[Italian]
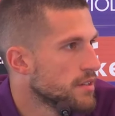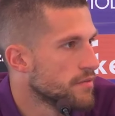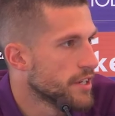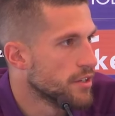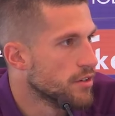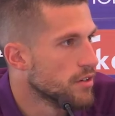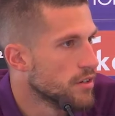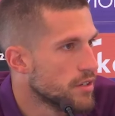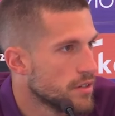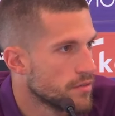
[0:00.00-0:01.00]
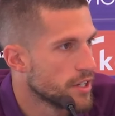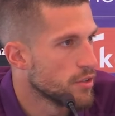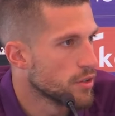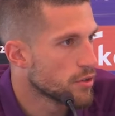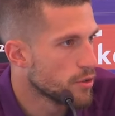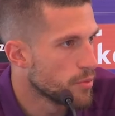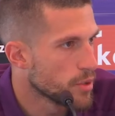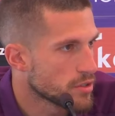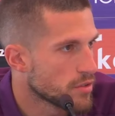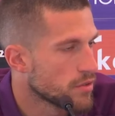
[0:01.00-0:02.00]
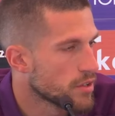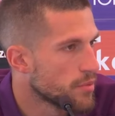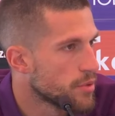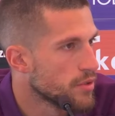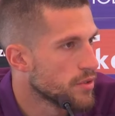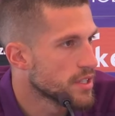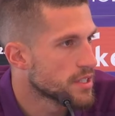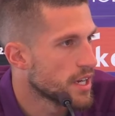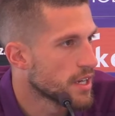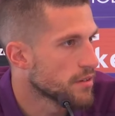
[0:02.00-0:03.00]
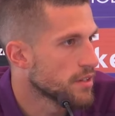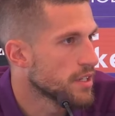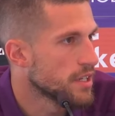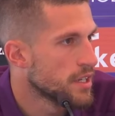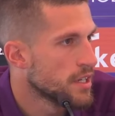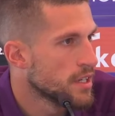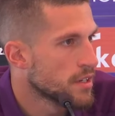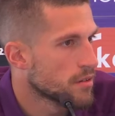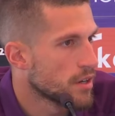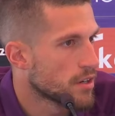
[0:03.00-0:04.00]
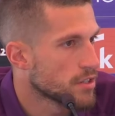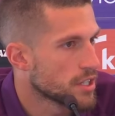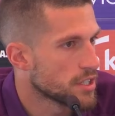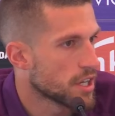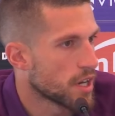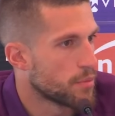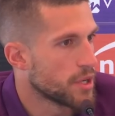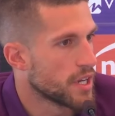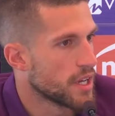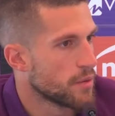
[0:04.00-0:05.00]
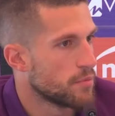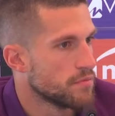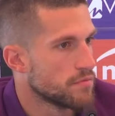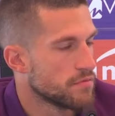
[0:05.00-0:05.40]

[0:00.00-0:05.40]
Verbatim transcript: vedo, vedo, il gruppo, sono uno dei più anziani quindi qualcosa riesco a capire,